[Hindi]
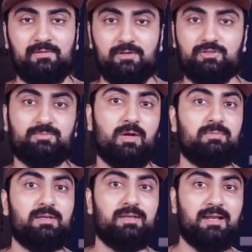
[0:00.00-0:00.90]
वीडियोस
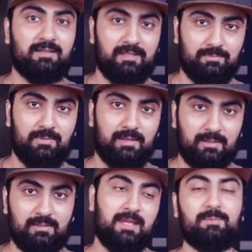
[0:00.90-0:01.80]
प्रॉब्लम ना देख
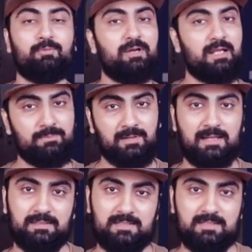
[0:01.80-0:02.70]
पाएंगे एक पॉइंट आपका
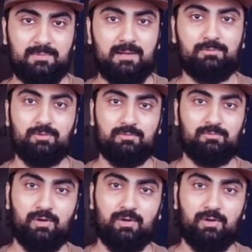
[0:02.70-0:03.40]
आता है जब आपको